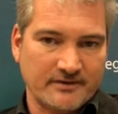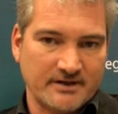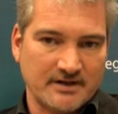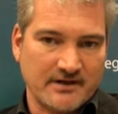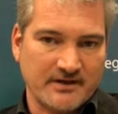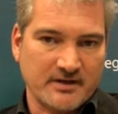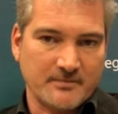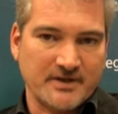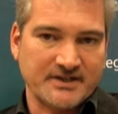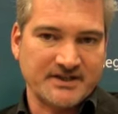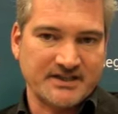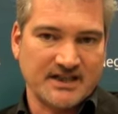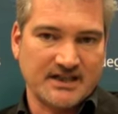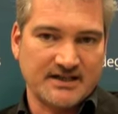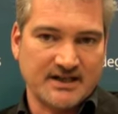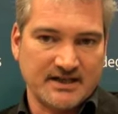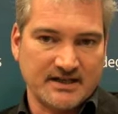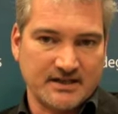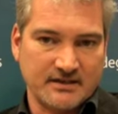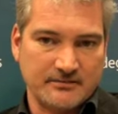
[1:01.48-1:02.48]
haber en la zapatilla
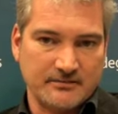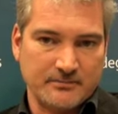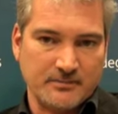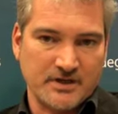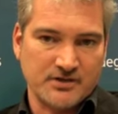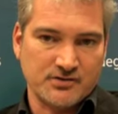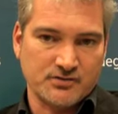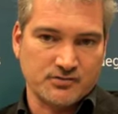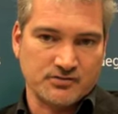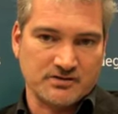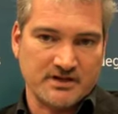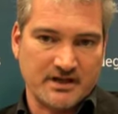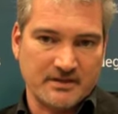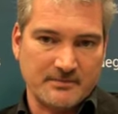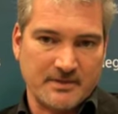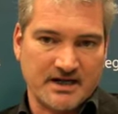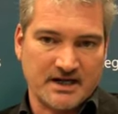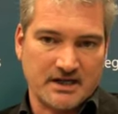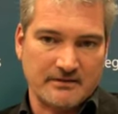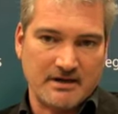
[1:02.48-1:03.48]
Nike versus la
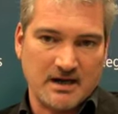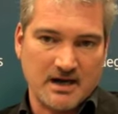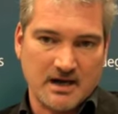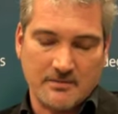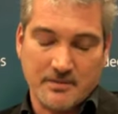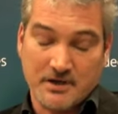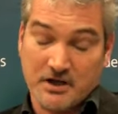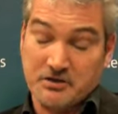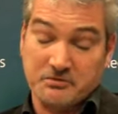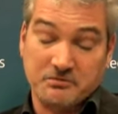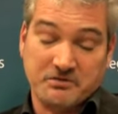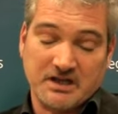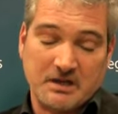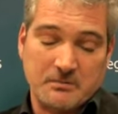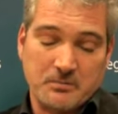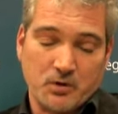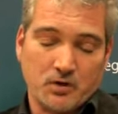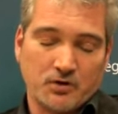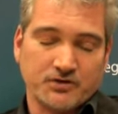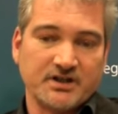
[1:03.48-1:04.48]
de marca blanca, pero
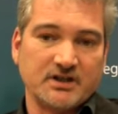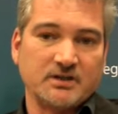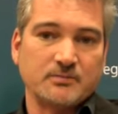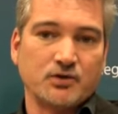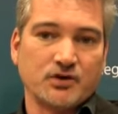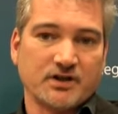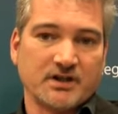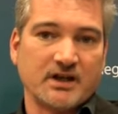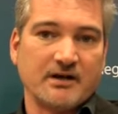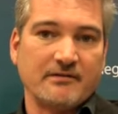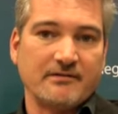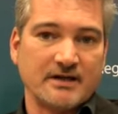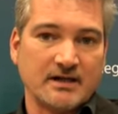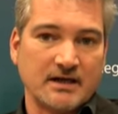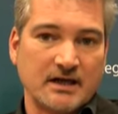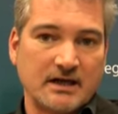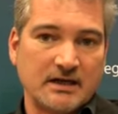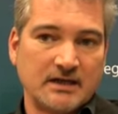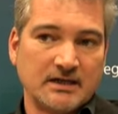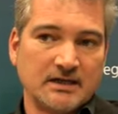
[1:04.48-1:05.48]
tampoco tiene por qué
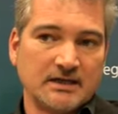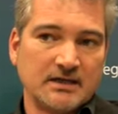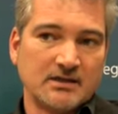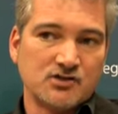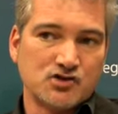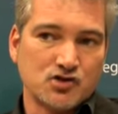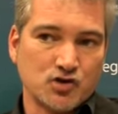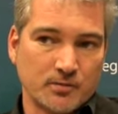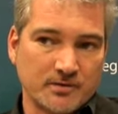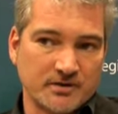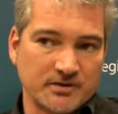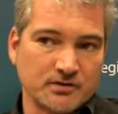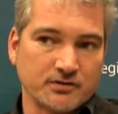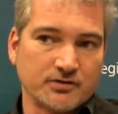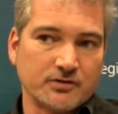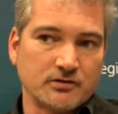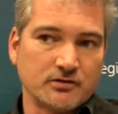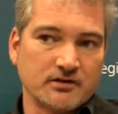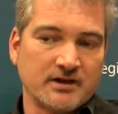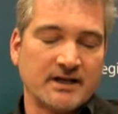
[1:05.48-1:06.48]
haberla, sobre
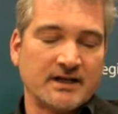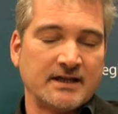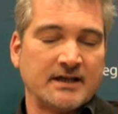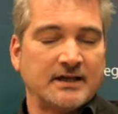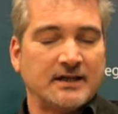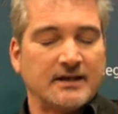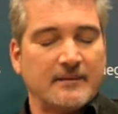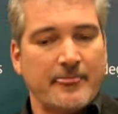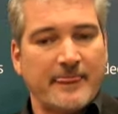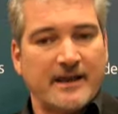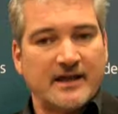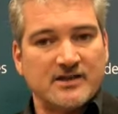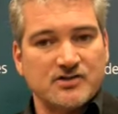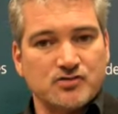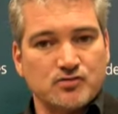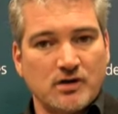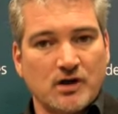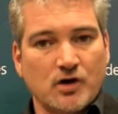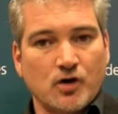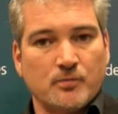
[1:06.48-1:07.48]
todo lo que hay
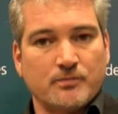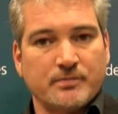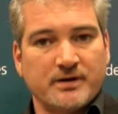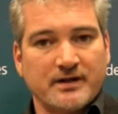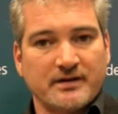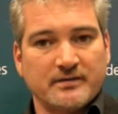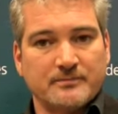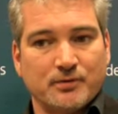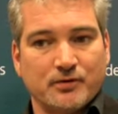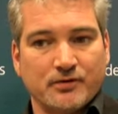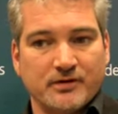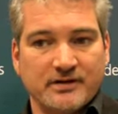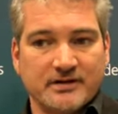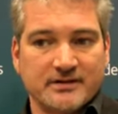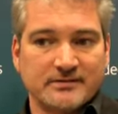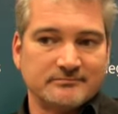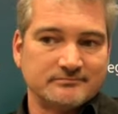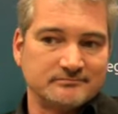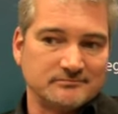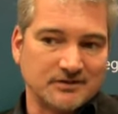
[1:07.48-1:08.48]
es una compra de
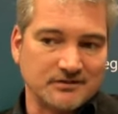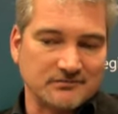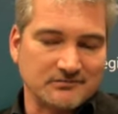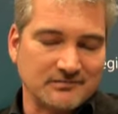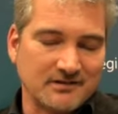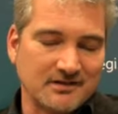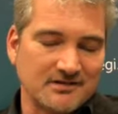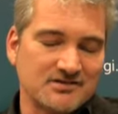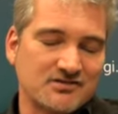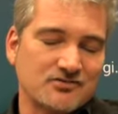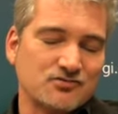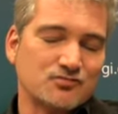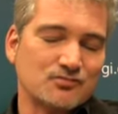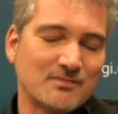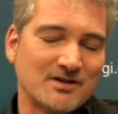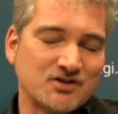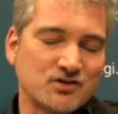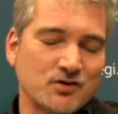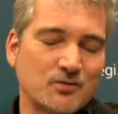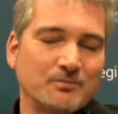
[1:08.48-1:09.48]
poder, bueno, eso es
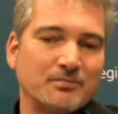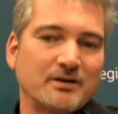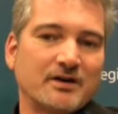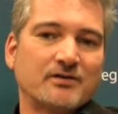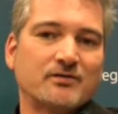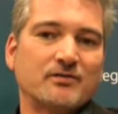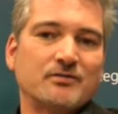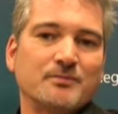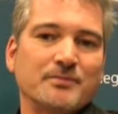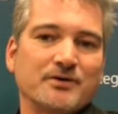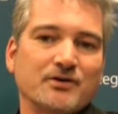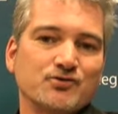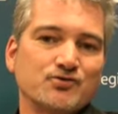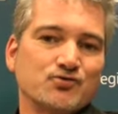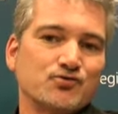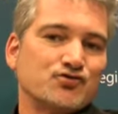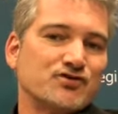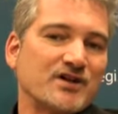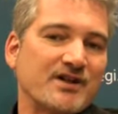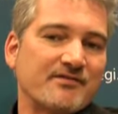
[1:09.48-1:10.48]
más complejo, pero
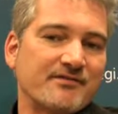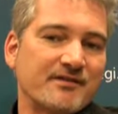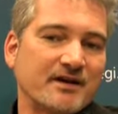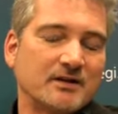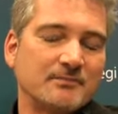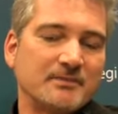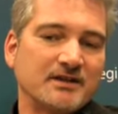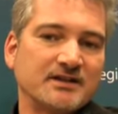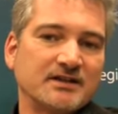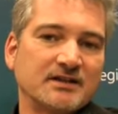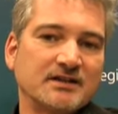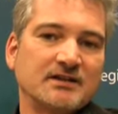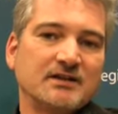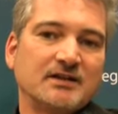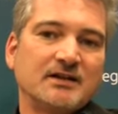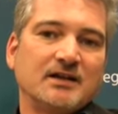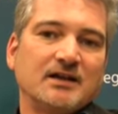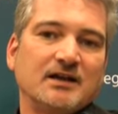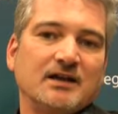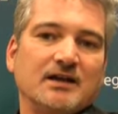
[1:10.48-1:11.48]
sustancialmente
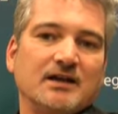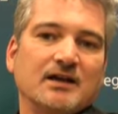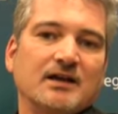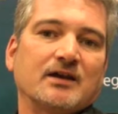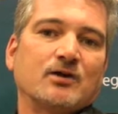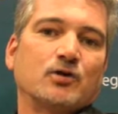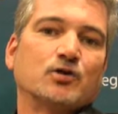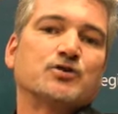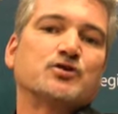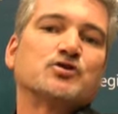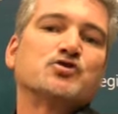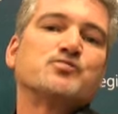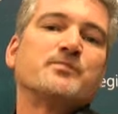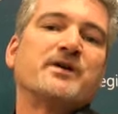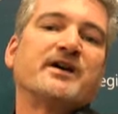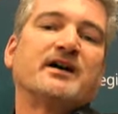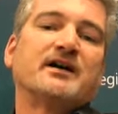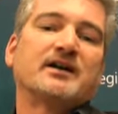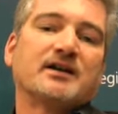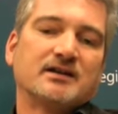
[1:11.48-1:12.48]
eh, que otros
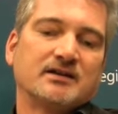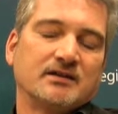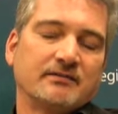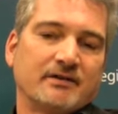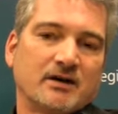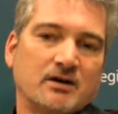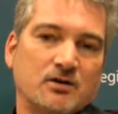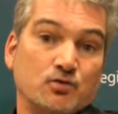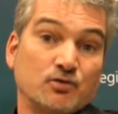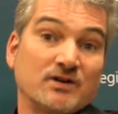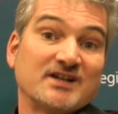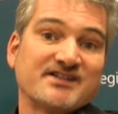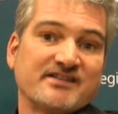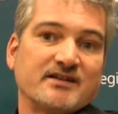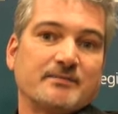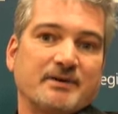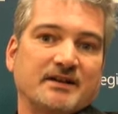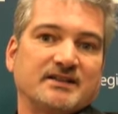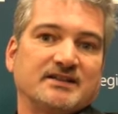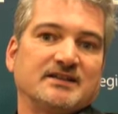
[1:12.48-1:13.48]
vean que lleva unas
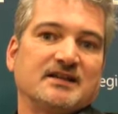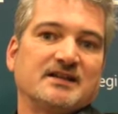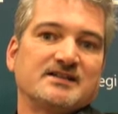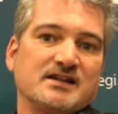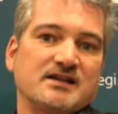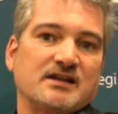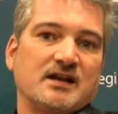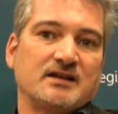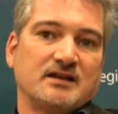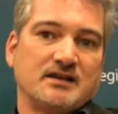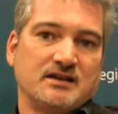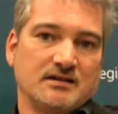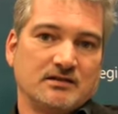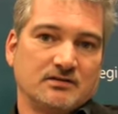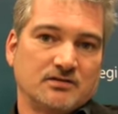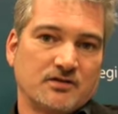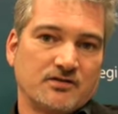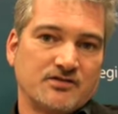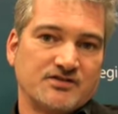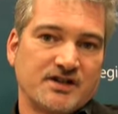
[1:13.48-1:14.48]
zapatillas de Nike,
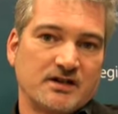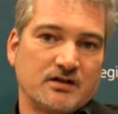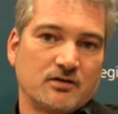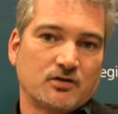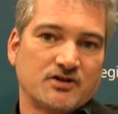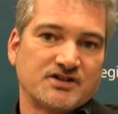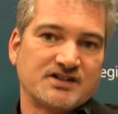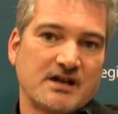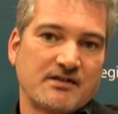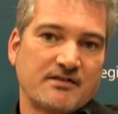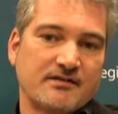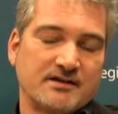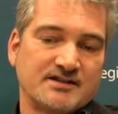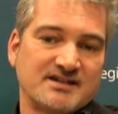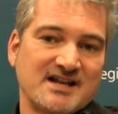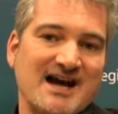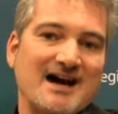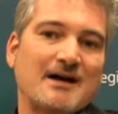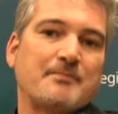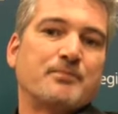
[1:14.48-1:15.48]
entonces eh, lo que se hace
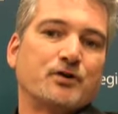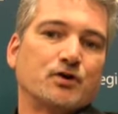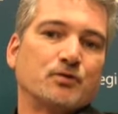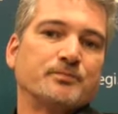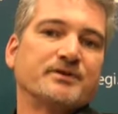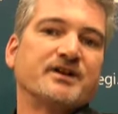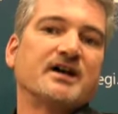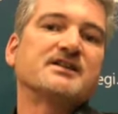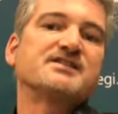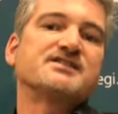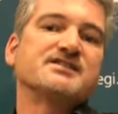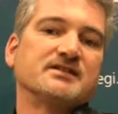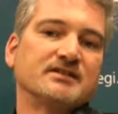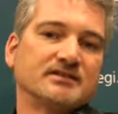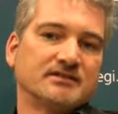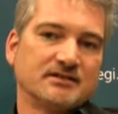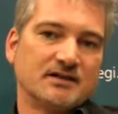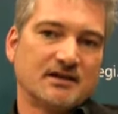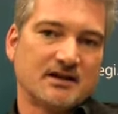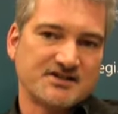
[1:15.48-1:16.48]
es apropiarse
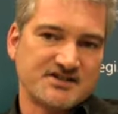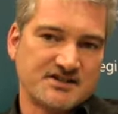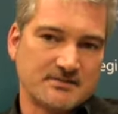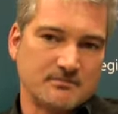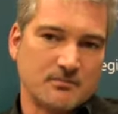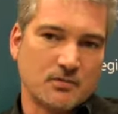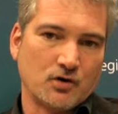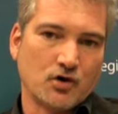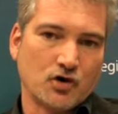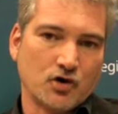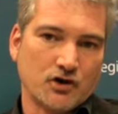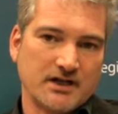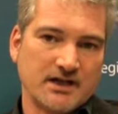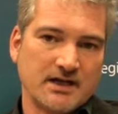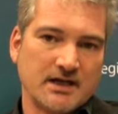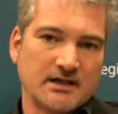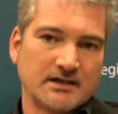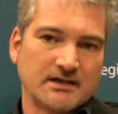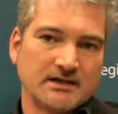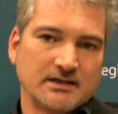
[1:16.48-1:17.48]
de la simbología
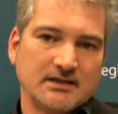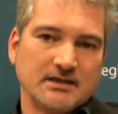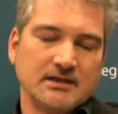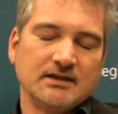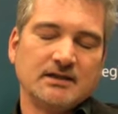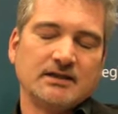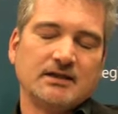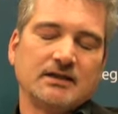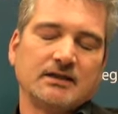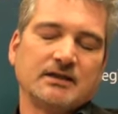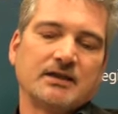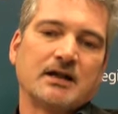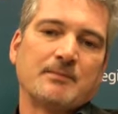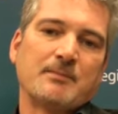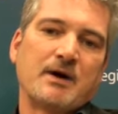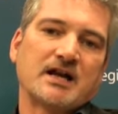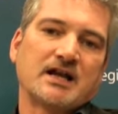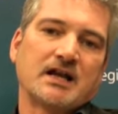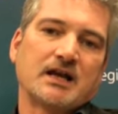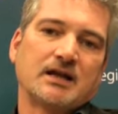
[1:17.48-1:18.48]
de, la
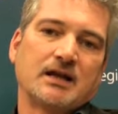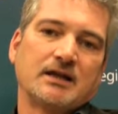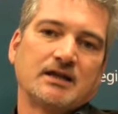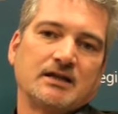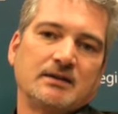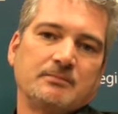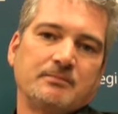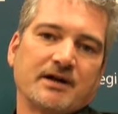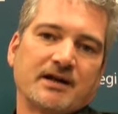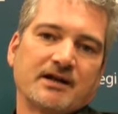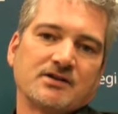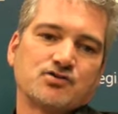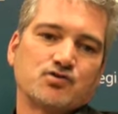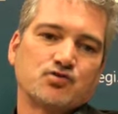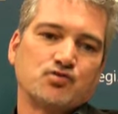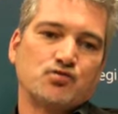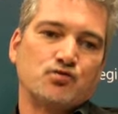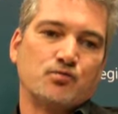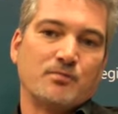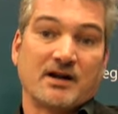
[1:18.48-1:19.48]
marca Nike para
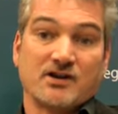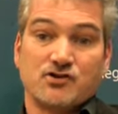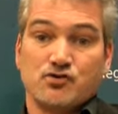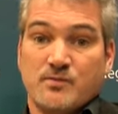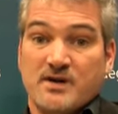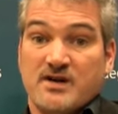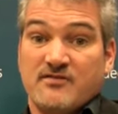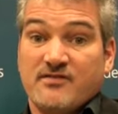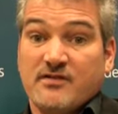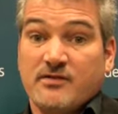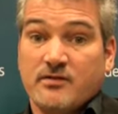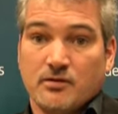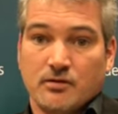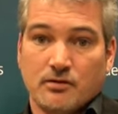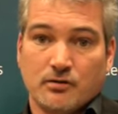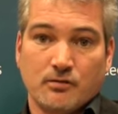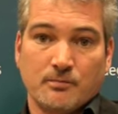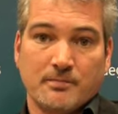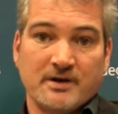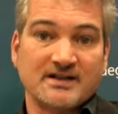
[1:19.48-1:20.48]
su, para su
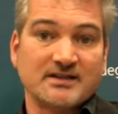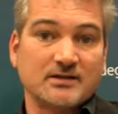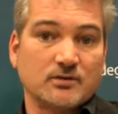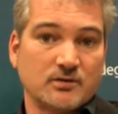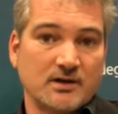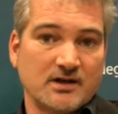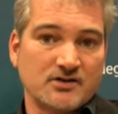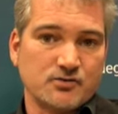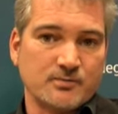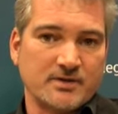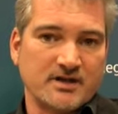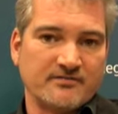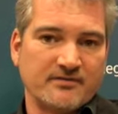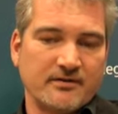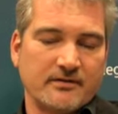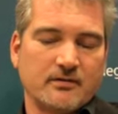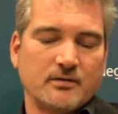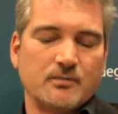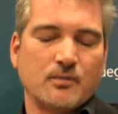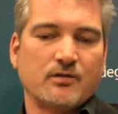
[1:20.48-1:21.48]
beneficio particular, su
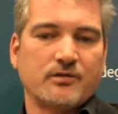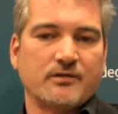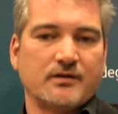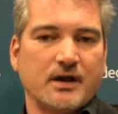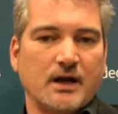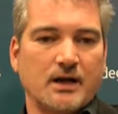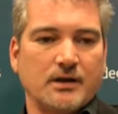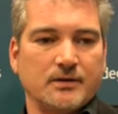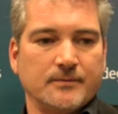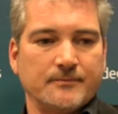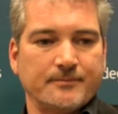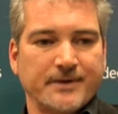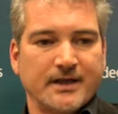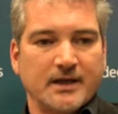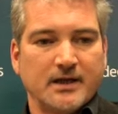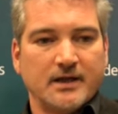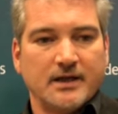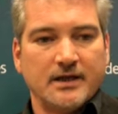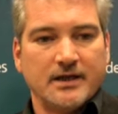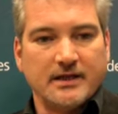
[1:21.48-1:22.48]
beneficio emocional. ¿no?
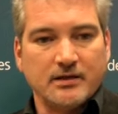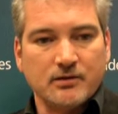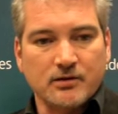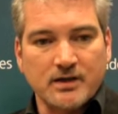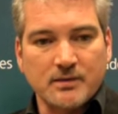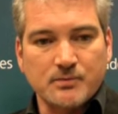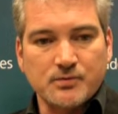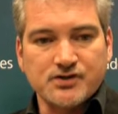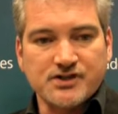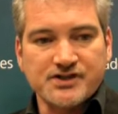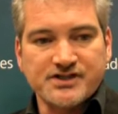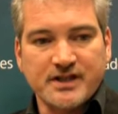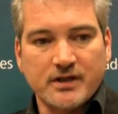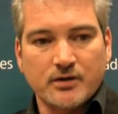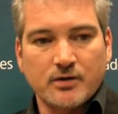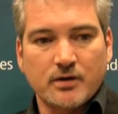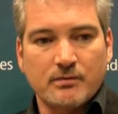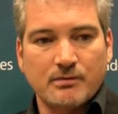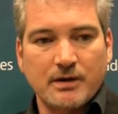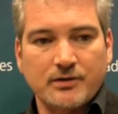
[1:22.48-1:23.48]
Y lo que hemos
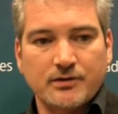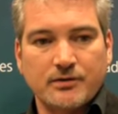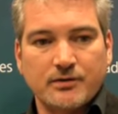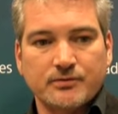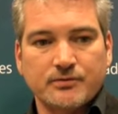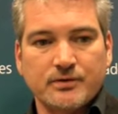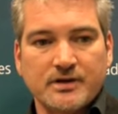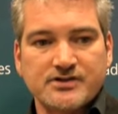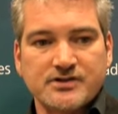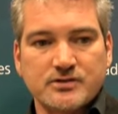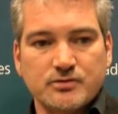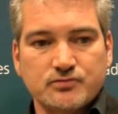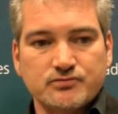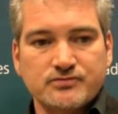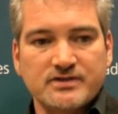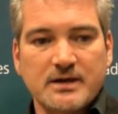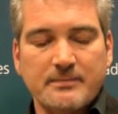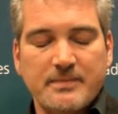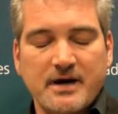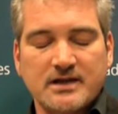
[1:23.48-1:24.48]
estado hablando en una
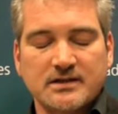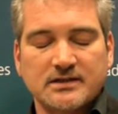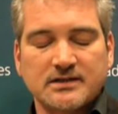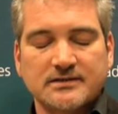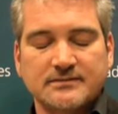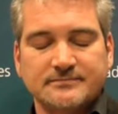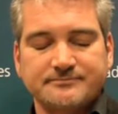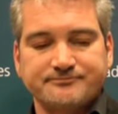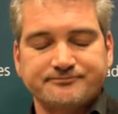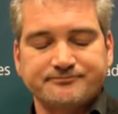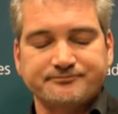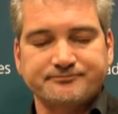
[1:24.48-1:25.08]
segunda parte